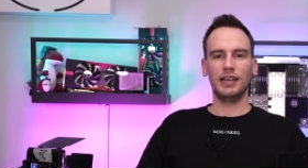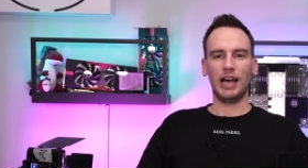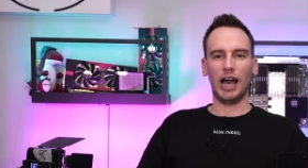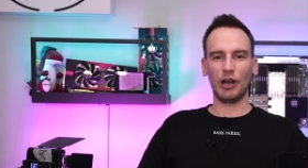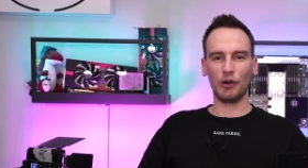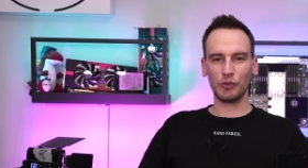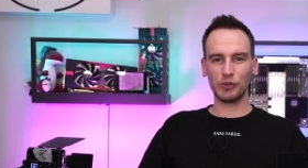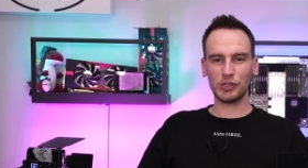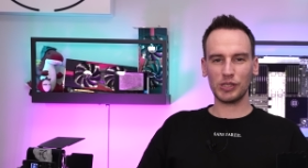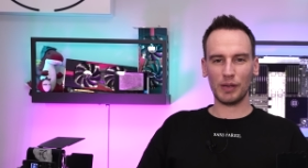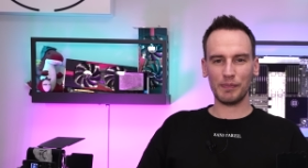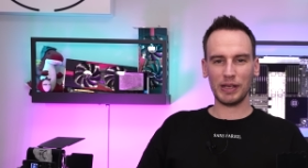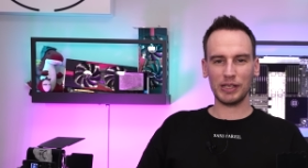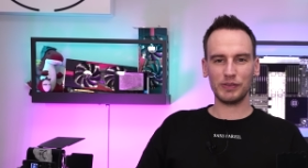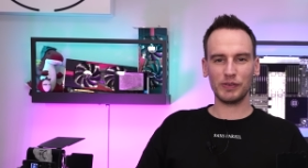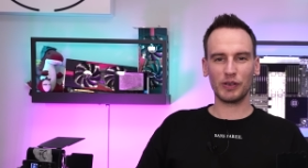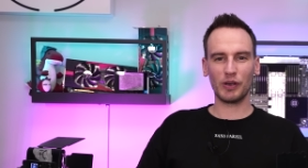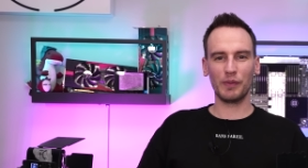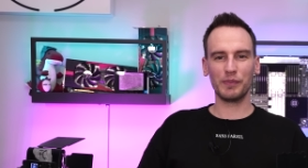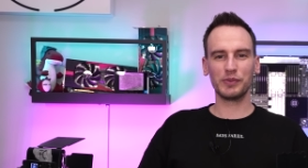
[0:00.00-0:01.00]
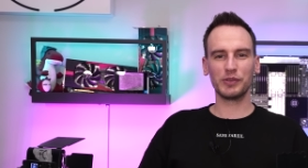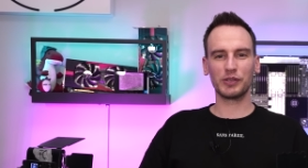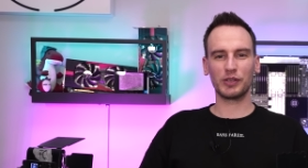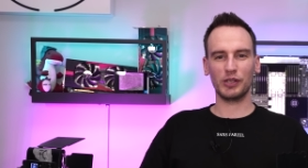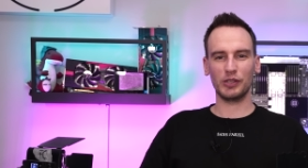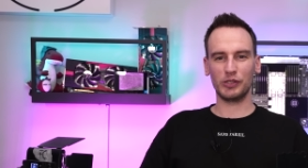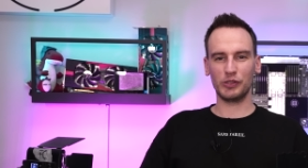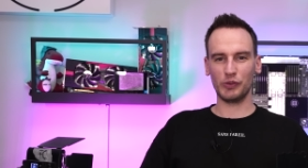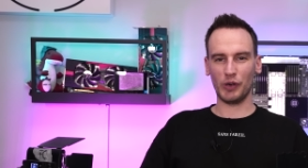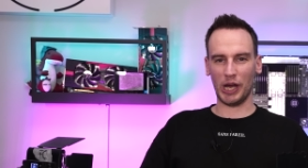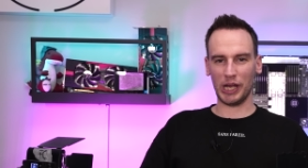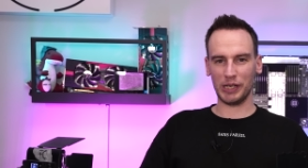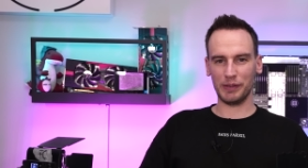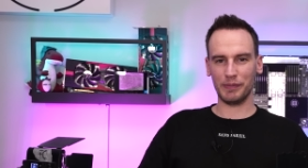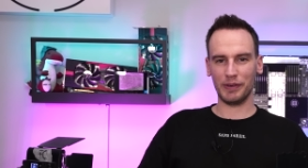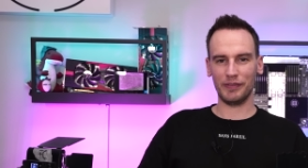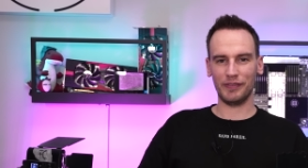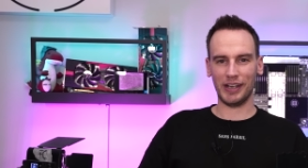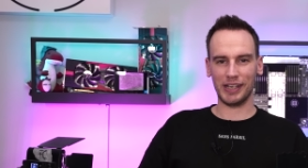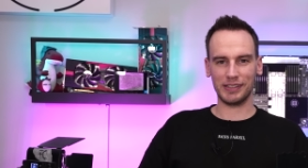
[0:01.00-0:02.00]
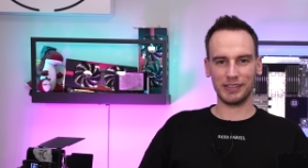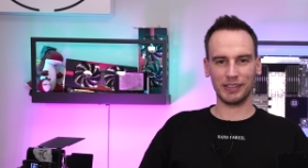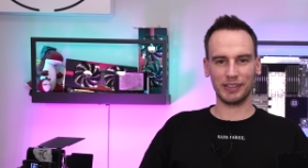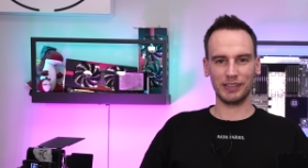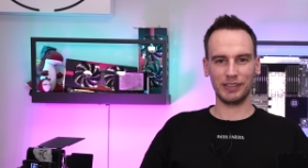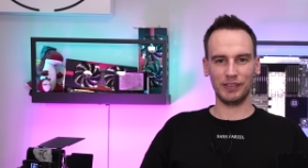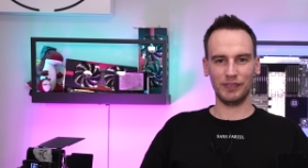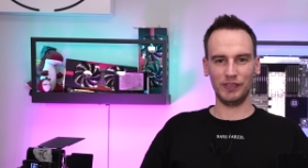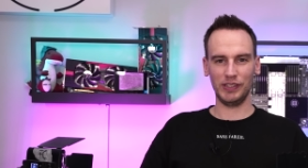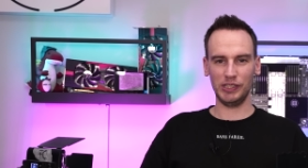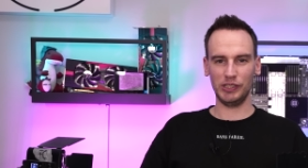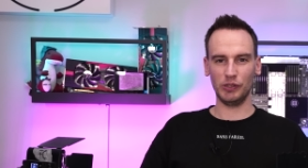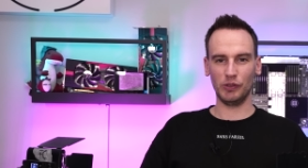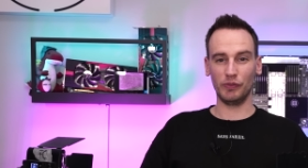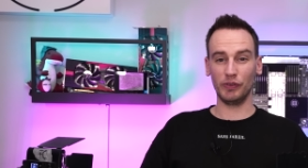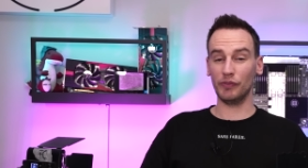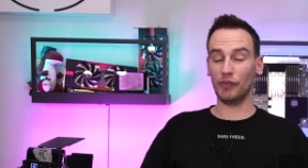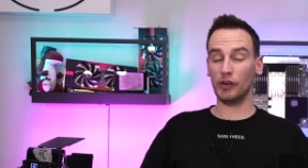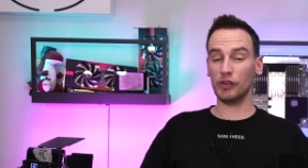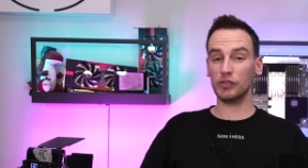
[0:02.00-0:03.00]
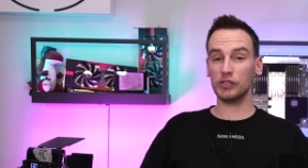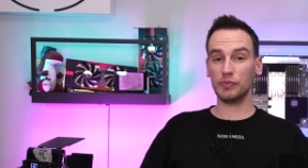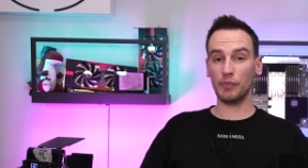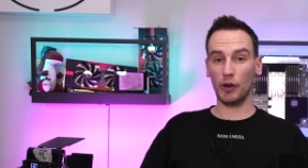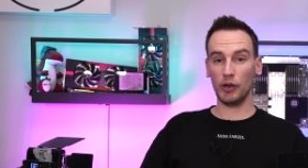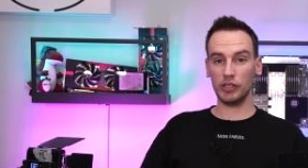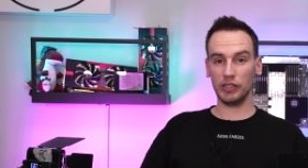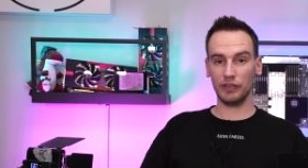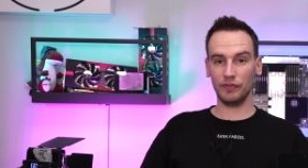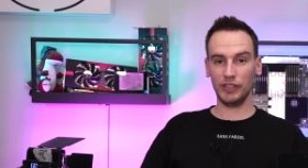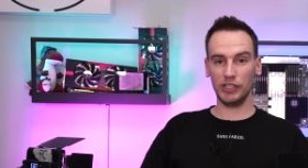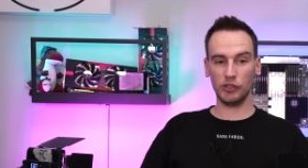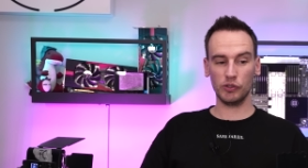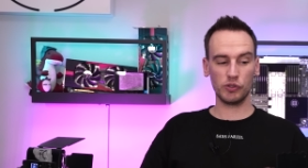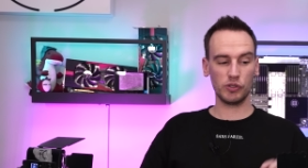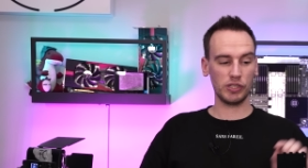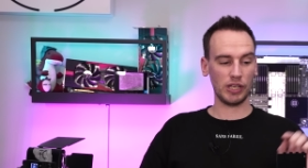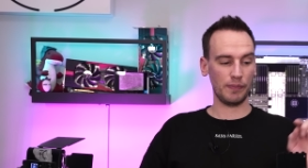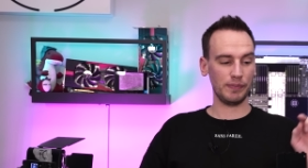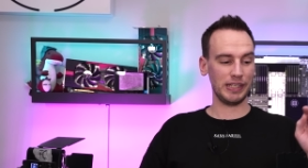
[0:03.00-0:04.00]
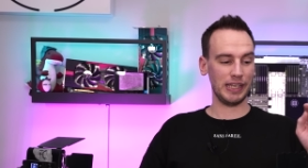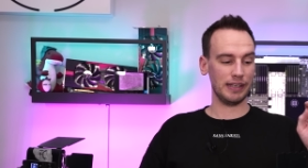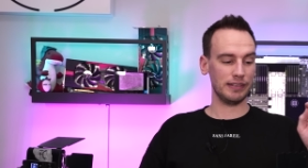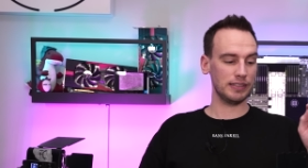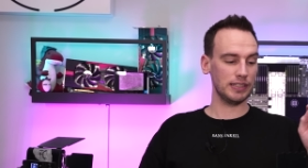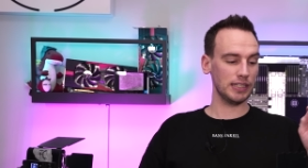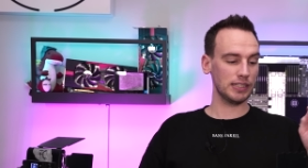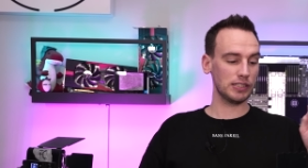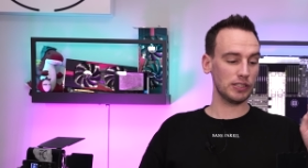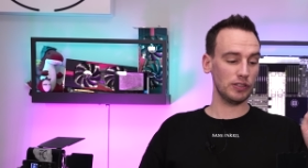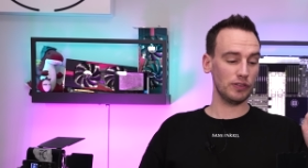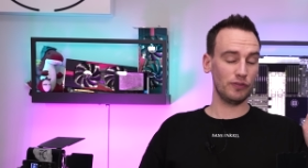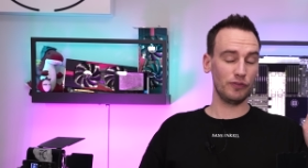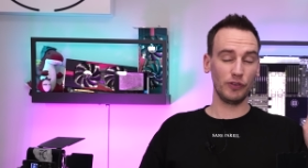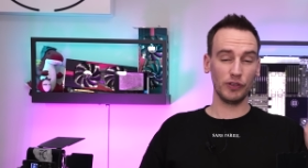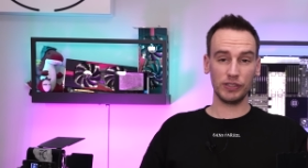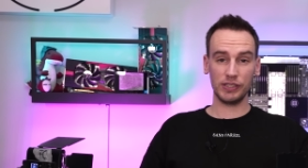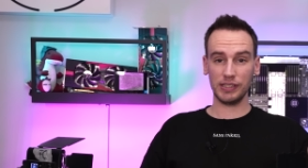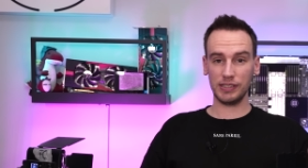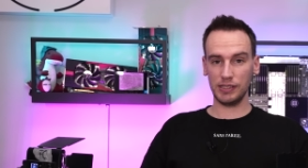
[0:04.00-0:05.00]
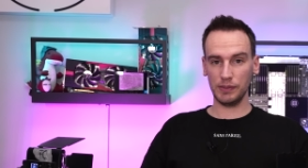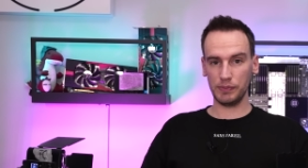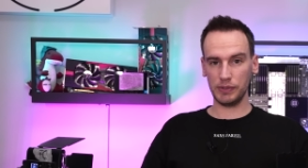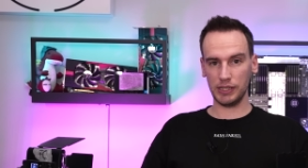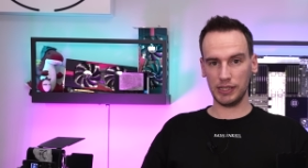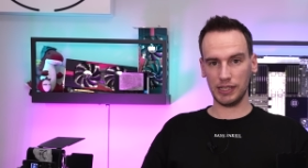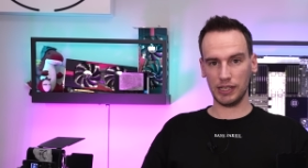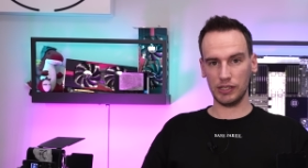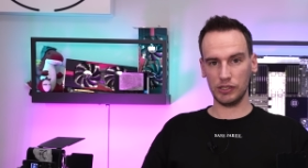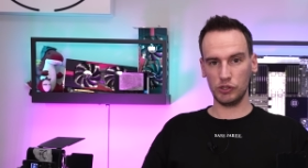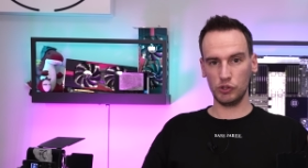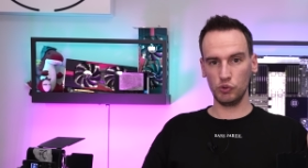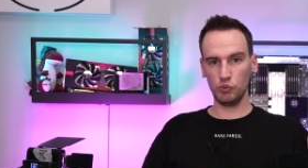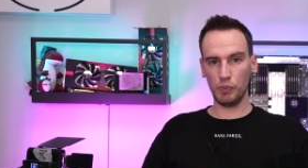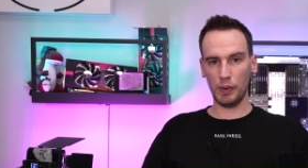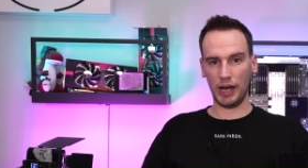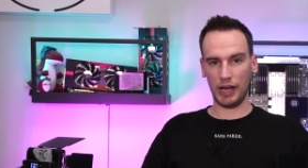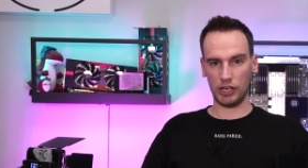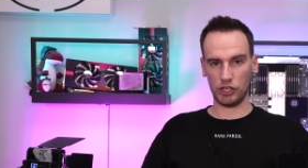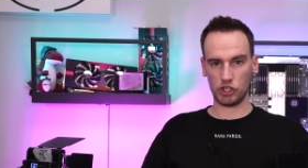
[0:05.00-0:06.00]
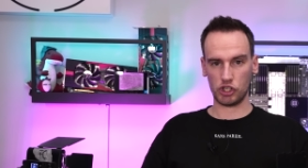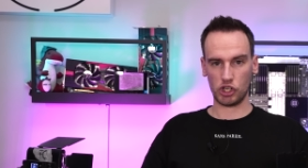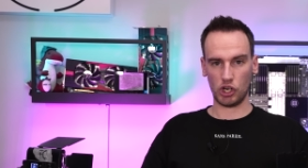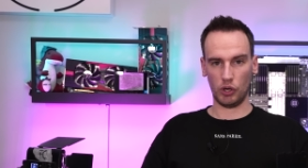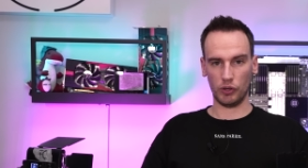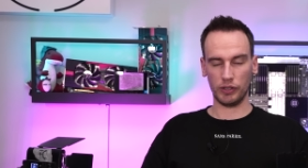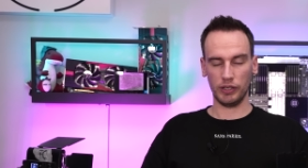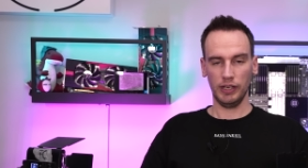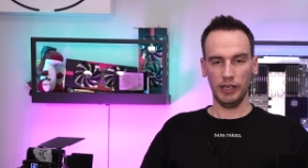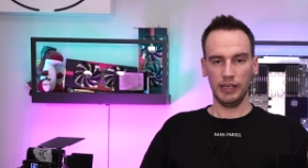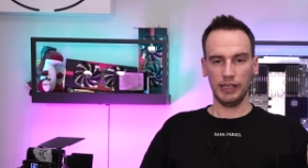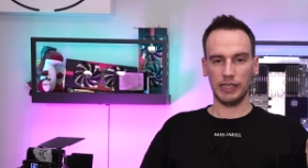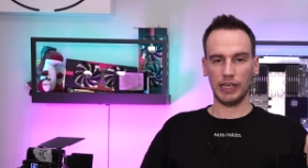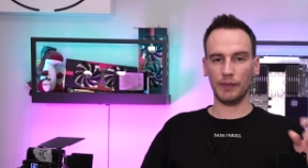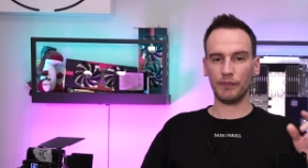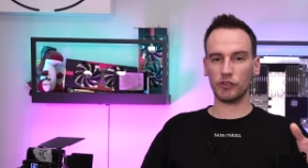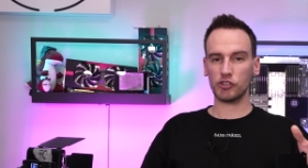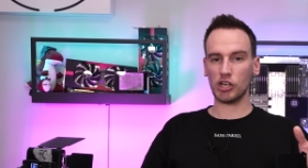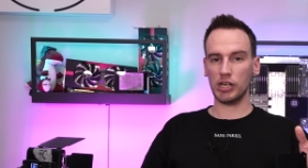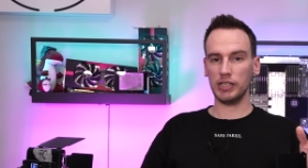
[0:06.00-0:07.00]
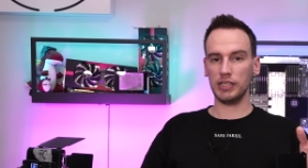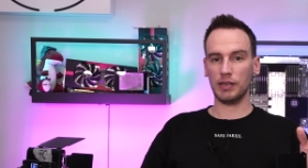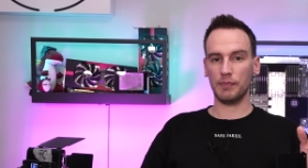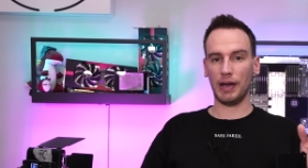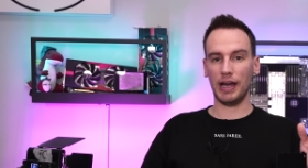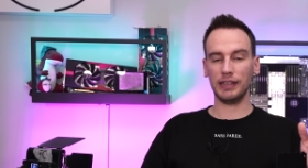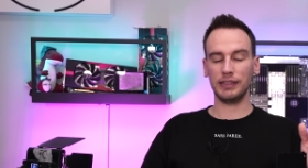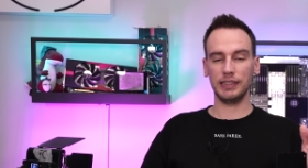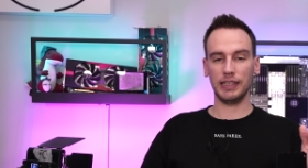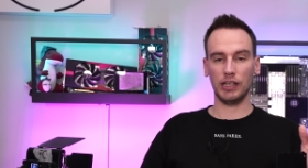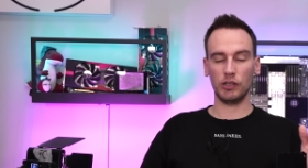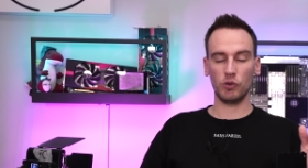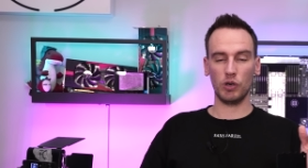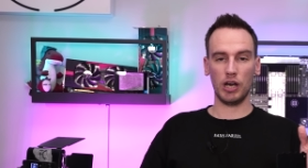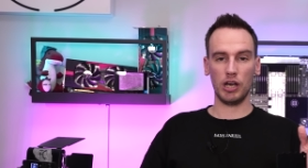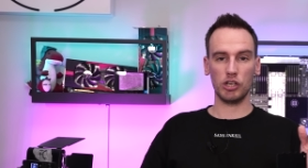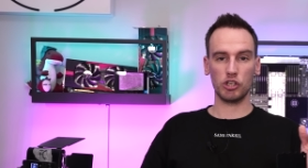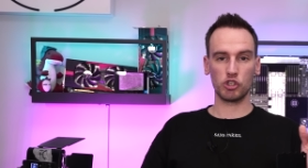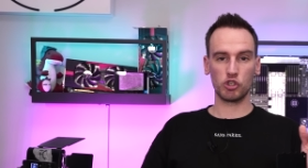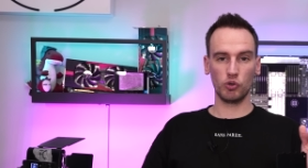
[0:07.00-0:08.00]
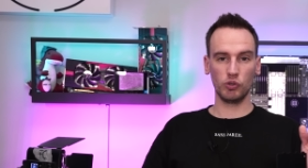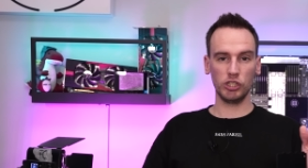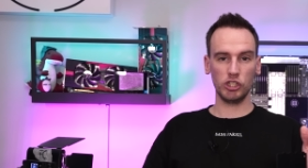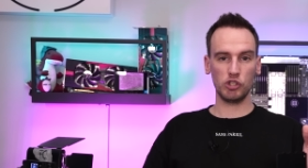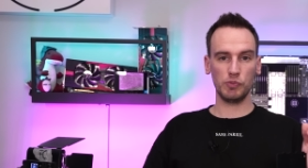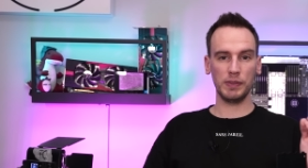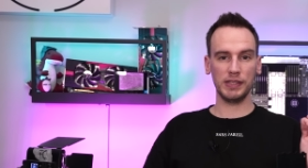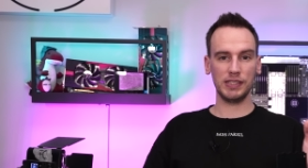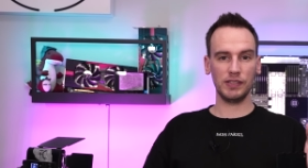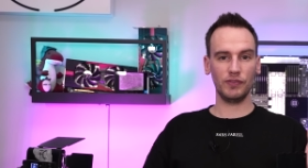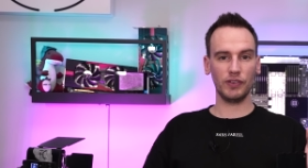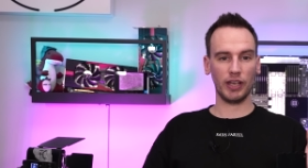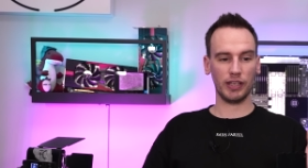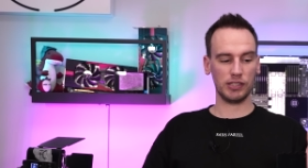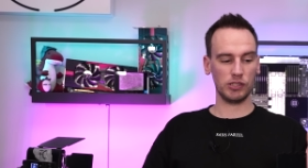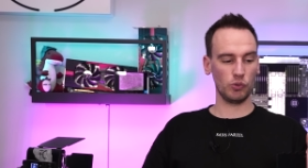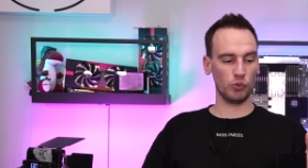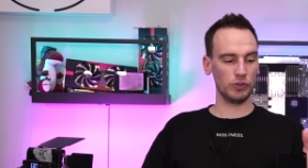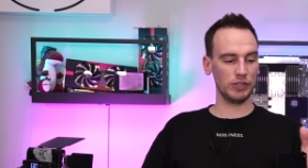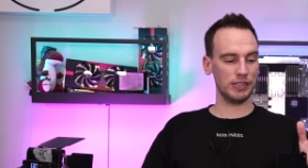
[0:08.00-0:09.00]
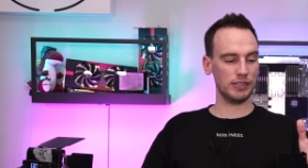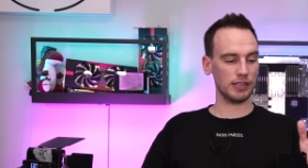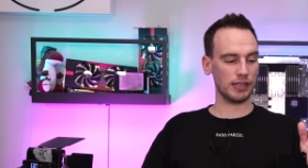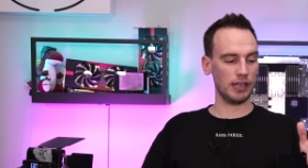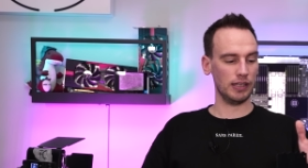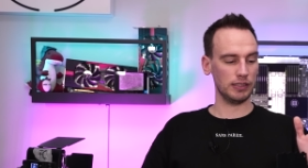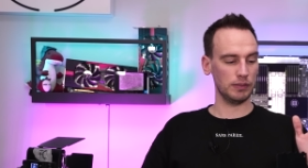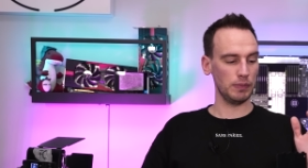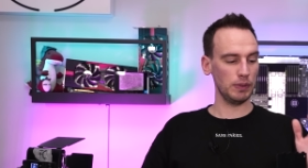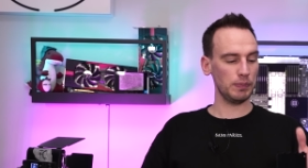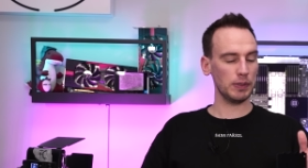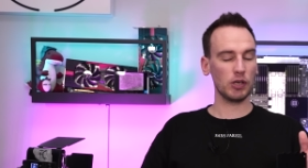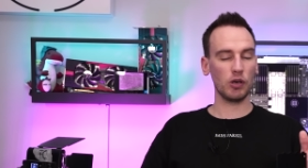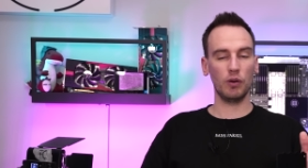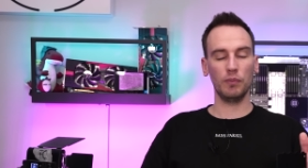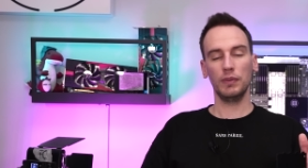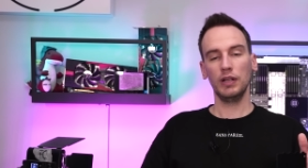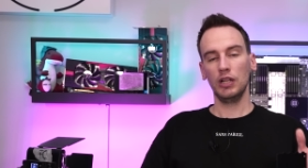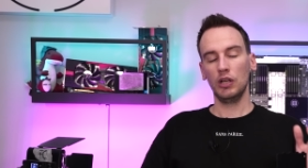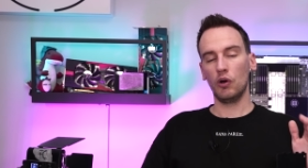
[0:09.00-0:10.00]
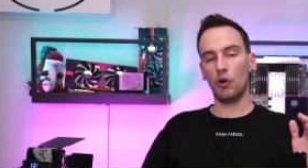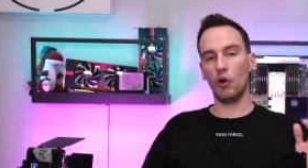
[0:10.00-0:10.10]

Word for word: Hallo zusammen, herzlich willkommen zurück zu einem weiteren Video. Wir wollen uns im heutigen Video zusammen die RTX 4070 Super anschauen. Ihr habt wahrscheinlich am 8. Januar schon die Spezifikationen dieser Karte mitbekommen.